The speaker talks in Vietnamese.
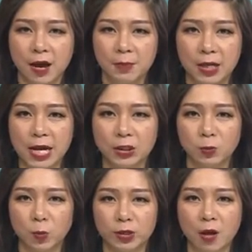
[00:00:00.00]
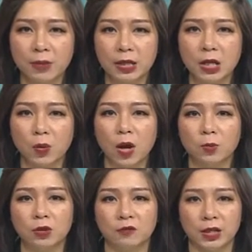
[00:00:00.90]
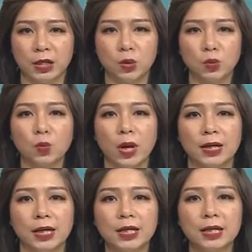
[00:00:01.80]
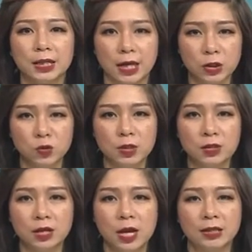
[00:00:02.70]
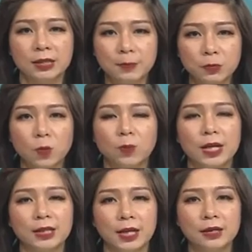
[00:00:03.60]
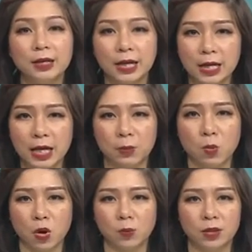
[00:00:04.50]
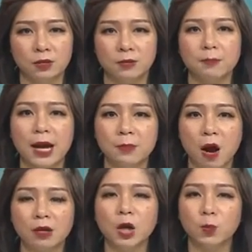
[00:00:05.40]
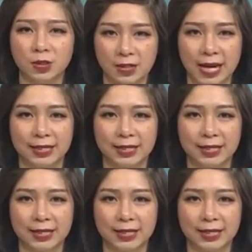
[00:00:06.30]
Mới đây thì một nhóm các nhà khoa học từ Viện Nghiên cứu Quản lý Kinh tế Trung ương tiếp tục lên tiếng kiến nghị Bộ Công Thương bãi bỏ thông tư này.